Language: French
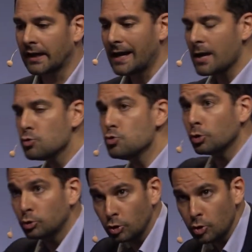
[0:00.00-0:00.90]
qu'elle a une
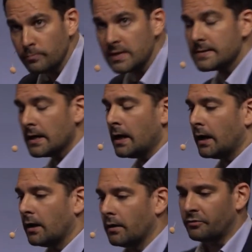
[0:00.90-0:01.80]
autonomie
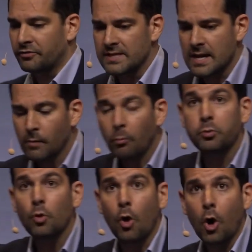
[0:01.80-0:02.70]
euh, finalement
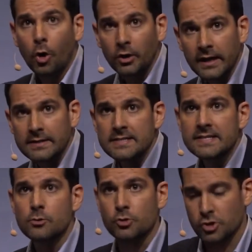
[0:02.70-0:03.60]
pour
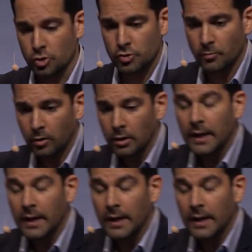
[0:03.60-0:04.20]
organiser le changement